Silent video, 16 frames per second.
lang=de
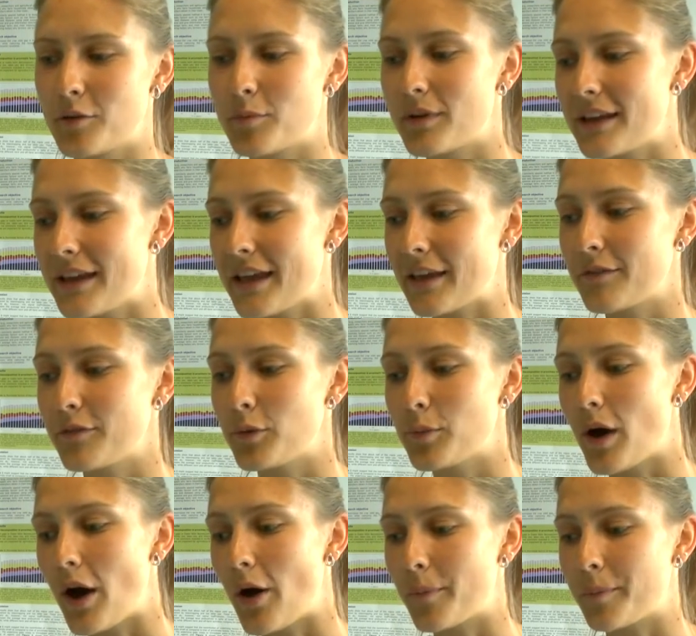überlegen, wie
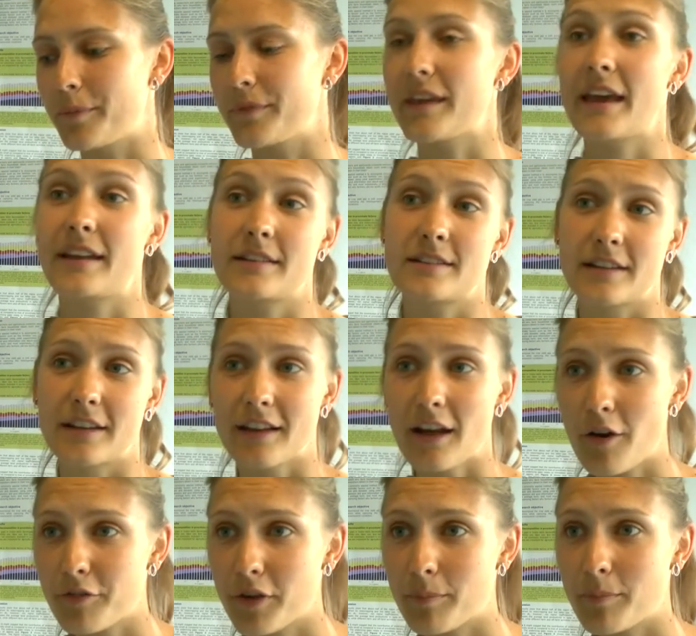überhaupt ein Diätartikel
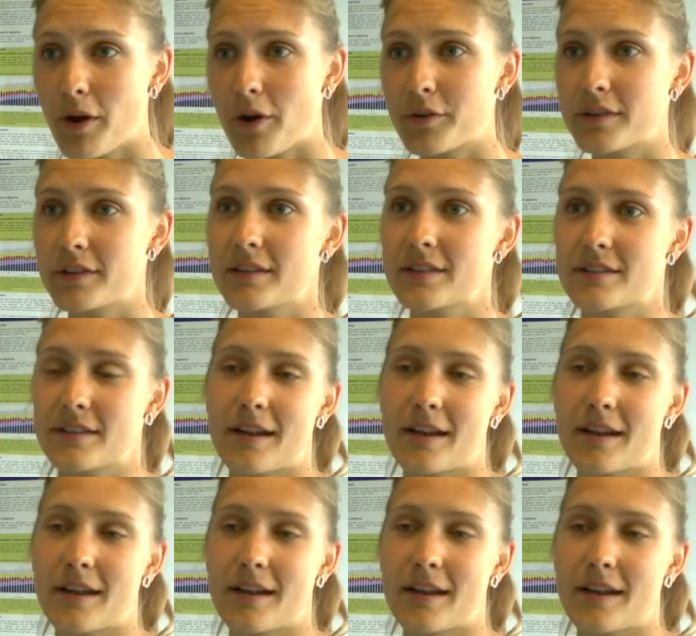aufgebaut ist.